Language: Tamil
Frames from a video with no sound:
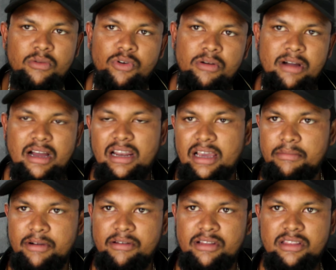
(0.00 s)
ஊர் மக்களுக்கு
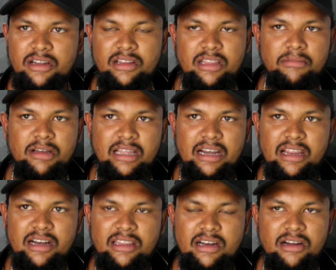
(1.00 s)
இப்படி வந்து திருத்தனமாக தண்ணி
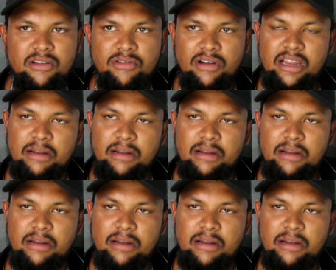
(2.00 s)
எடுத்துட்டான்னு சொல்லி